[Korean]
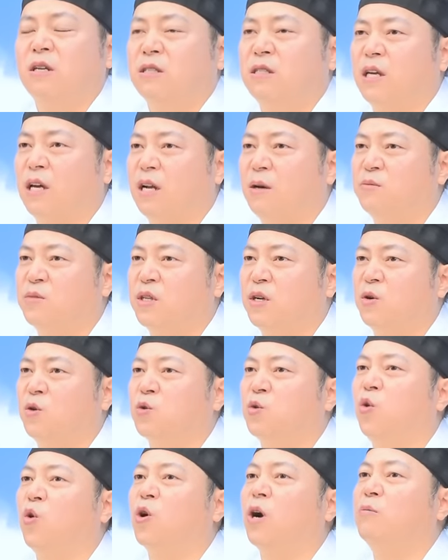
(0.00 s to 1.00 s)

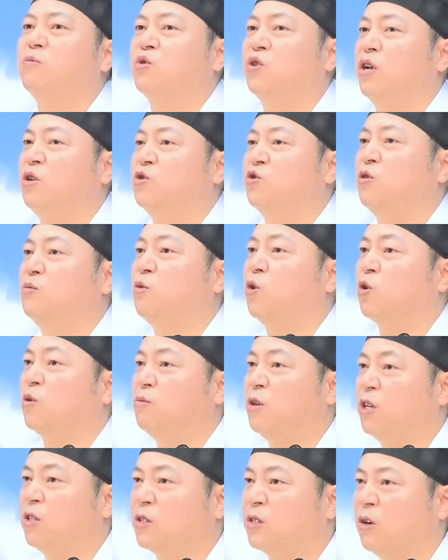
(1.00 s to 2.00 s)
사람들하고 교감도 할 줄
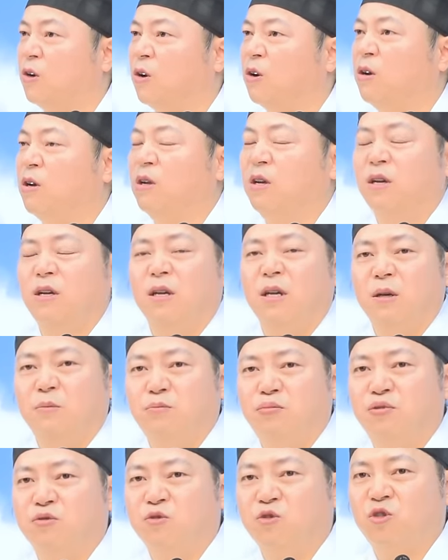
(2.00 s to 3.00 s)
모르면서
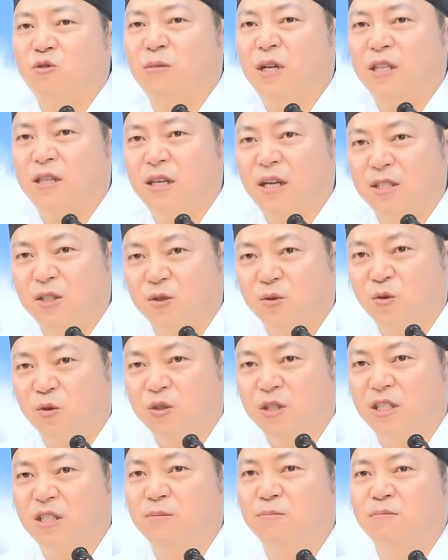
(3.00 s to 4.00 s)
풍수만
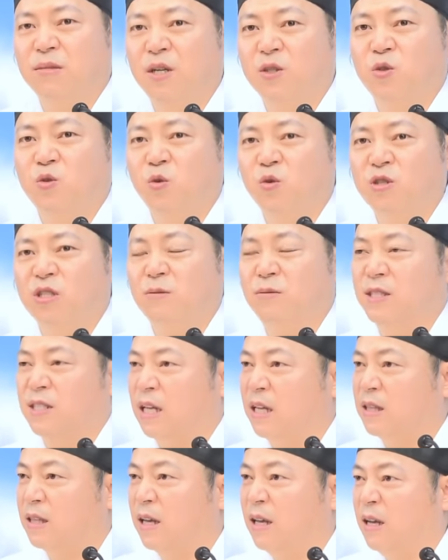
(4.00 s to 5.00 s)
따지고 집만 좋은 집에
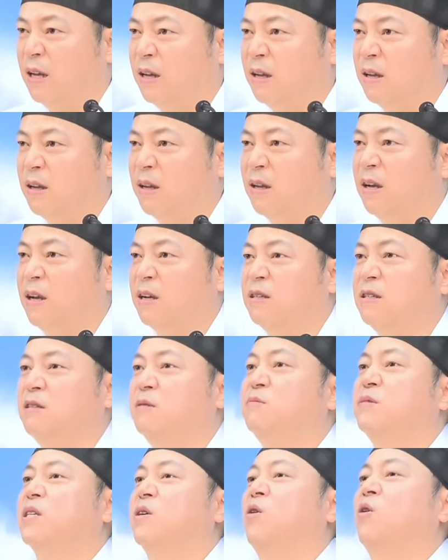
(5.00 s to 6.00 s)
산다?
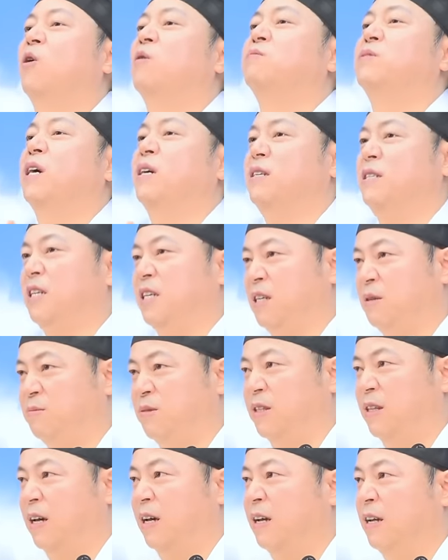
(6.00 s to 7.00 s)
의미가 없다는
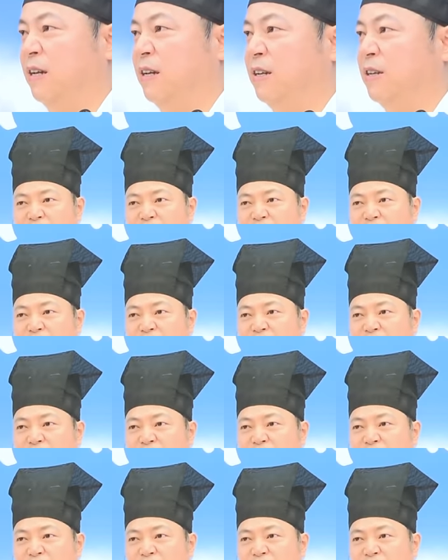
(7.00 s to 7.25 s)
얘기입니다.